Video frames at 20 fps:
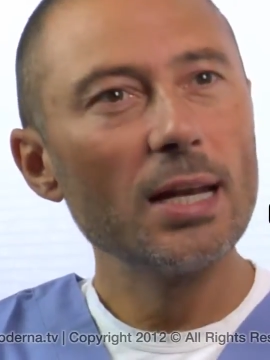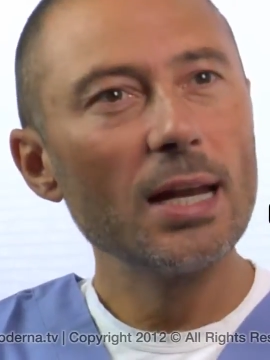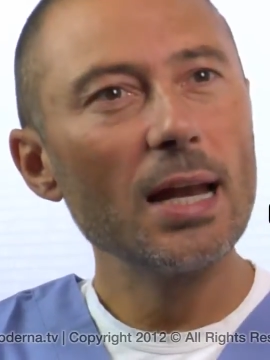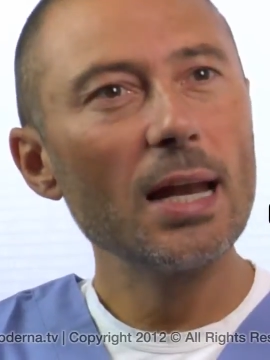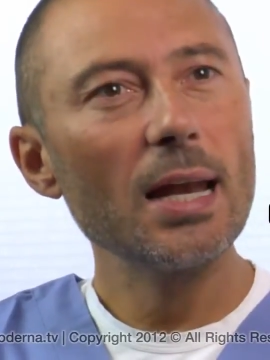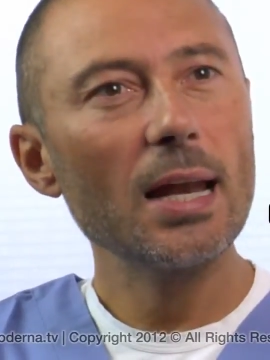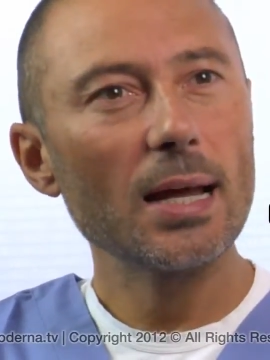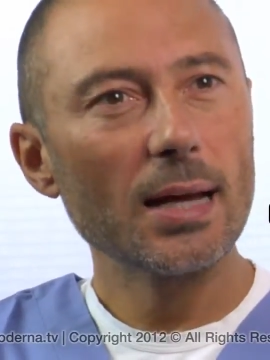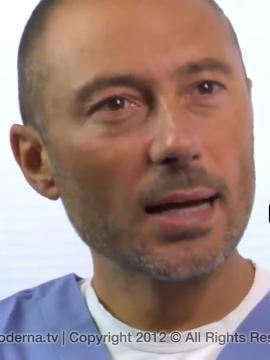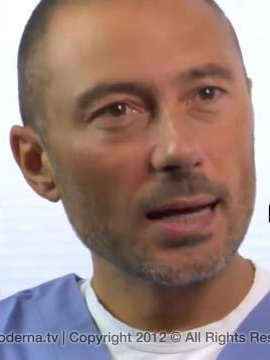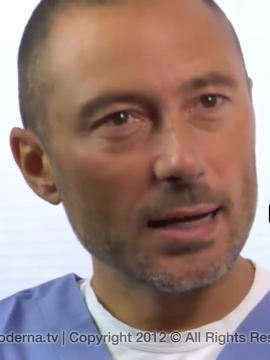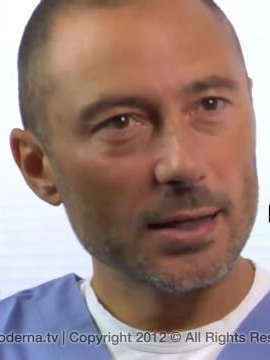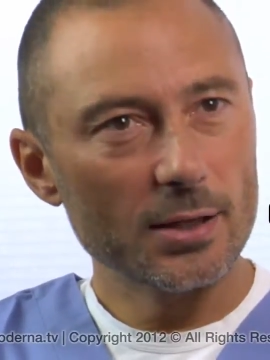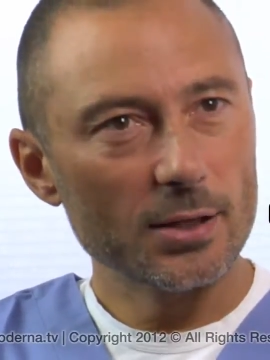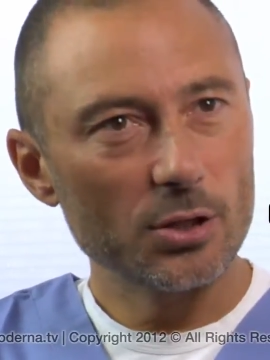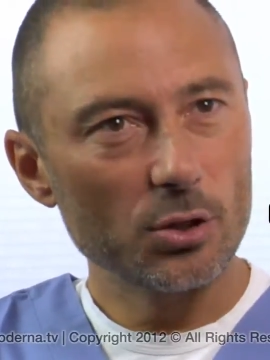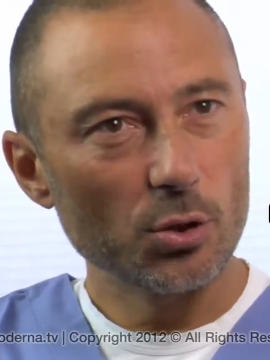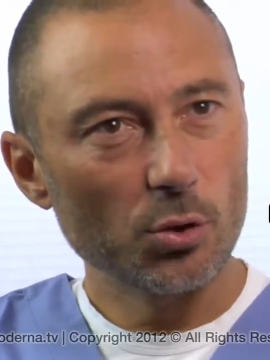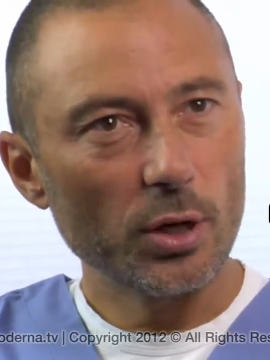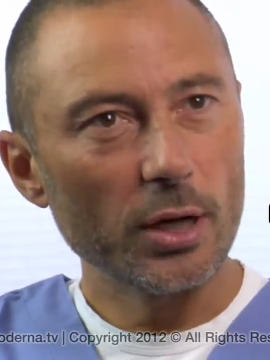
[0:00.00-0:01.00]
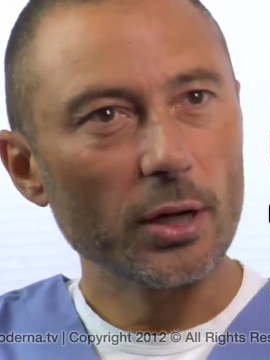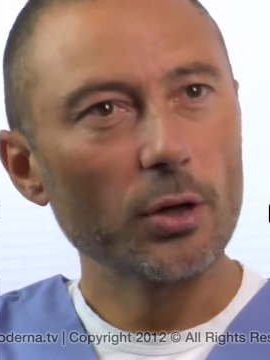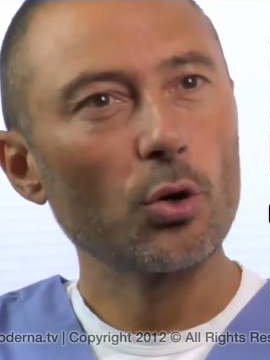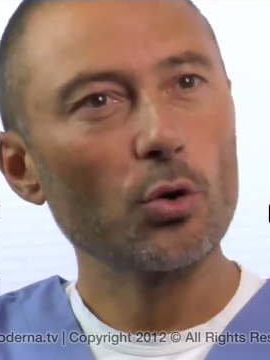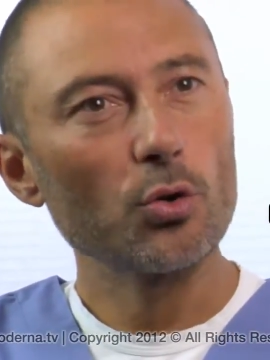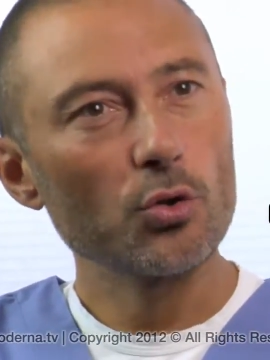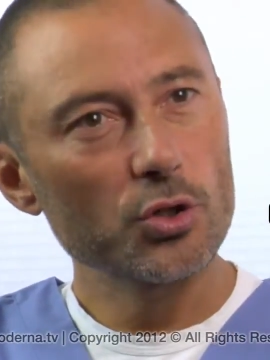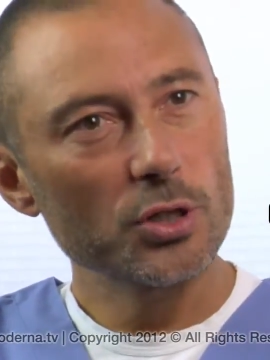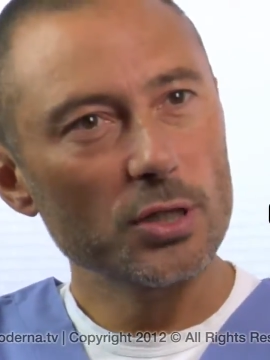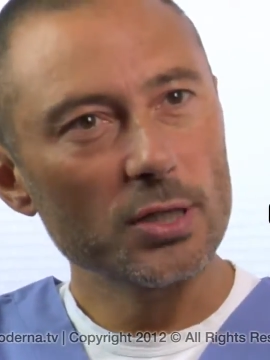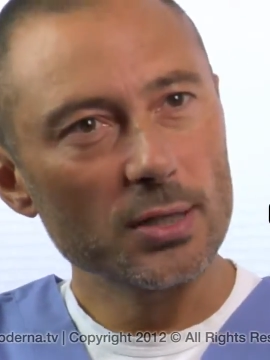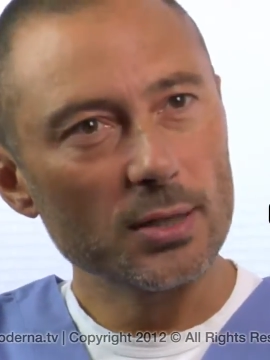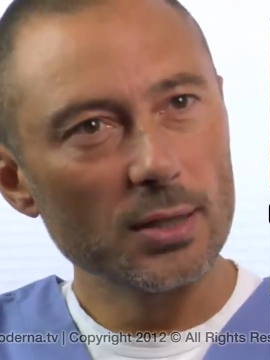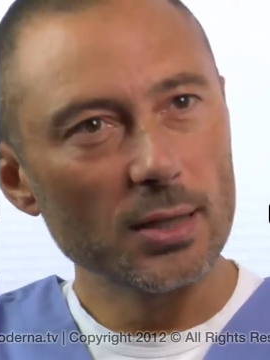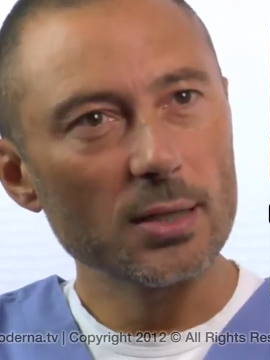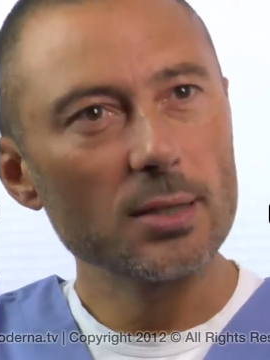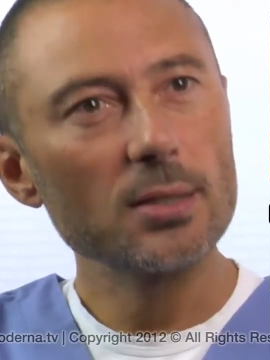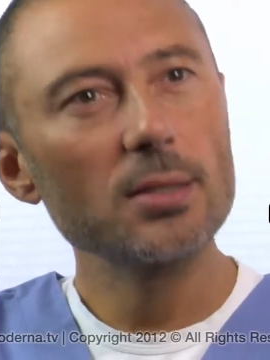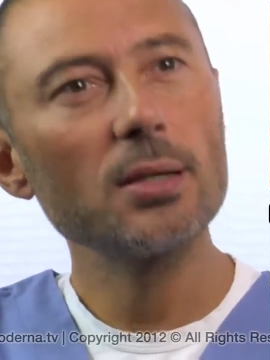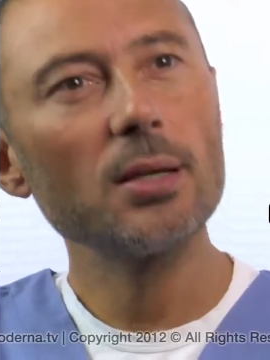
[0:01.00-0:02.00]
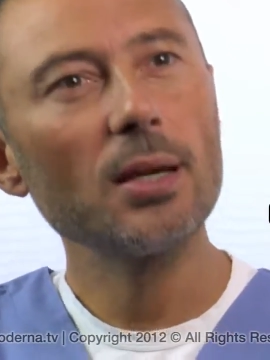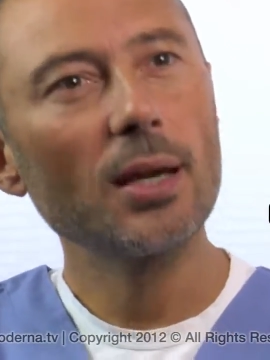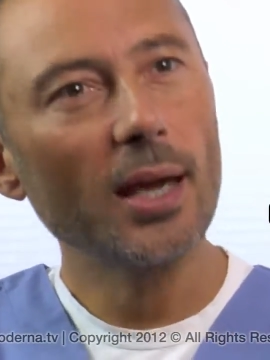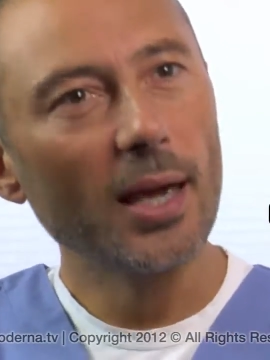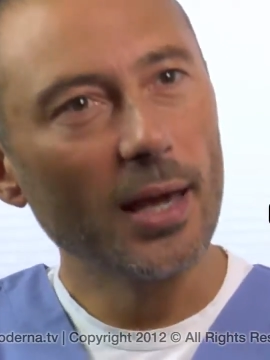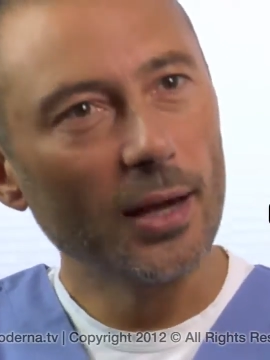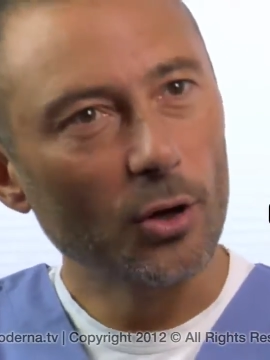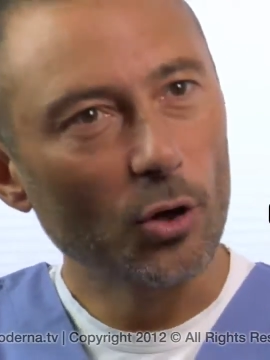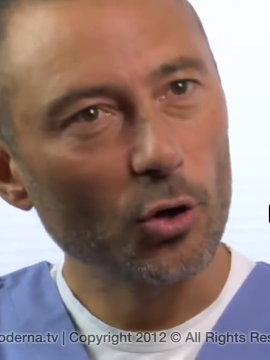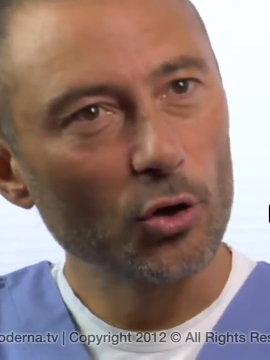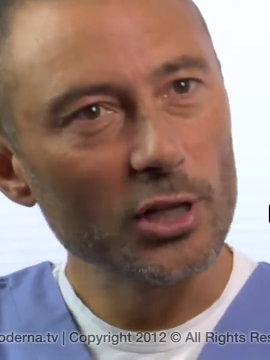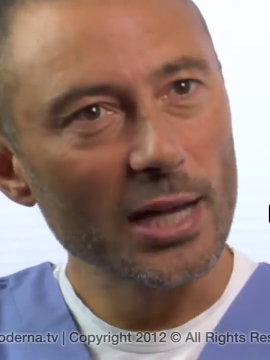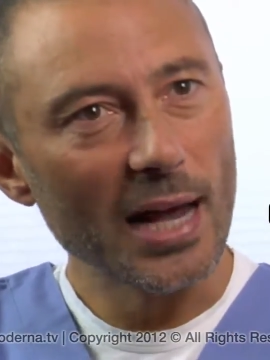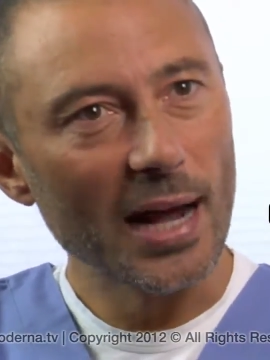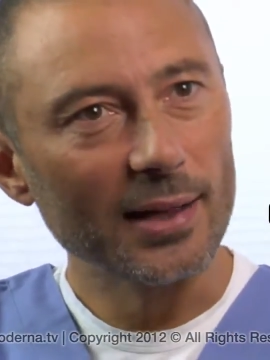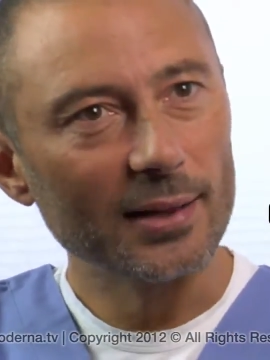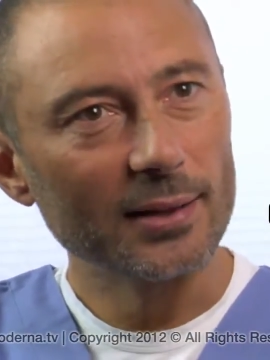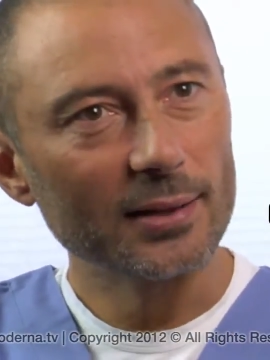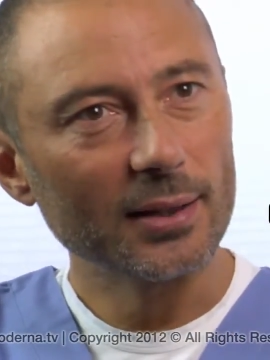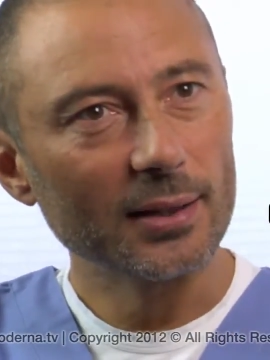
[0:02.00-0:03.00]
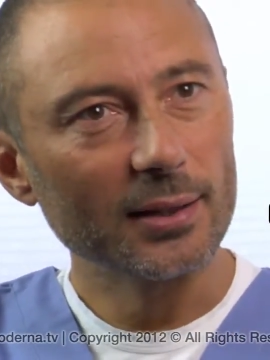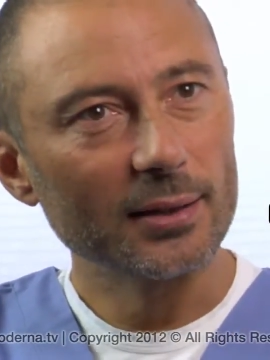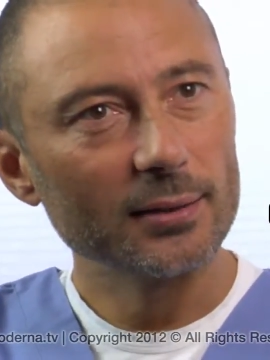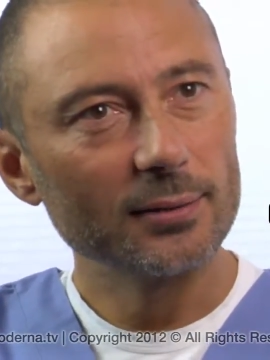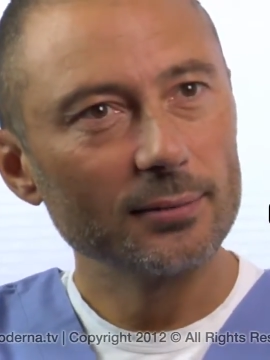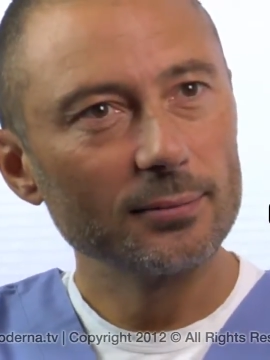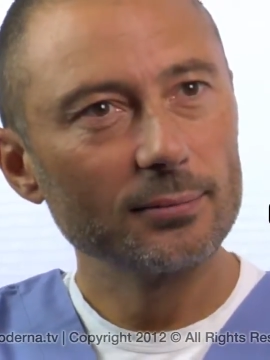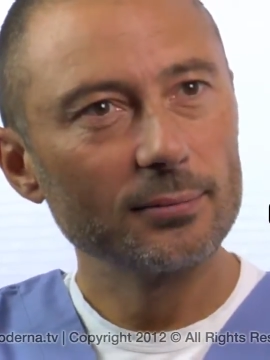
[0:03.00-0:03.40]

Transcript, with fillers: nella relazione con se stessi e con gli altri.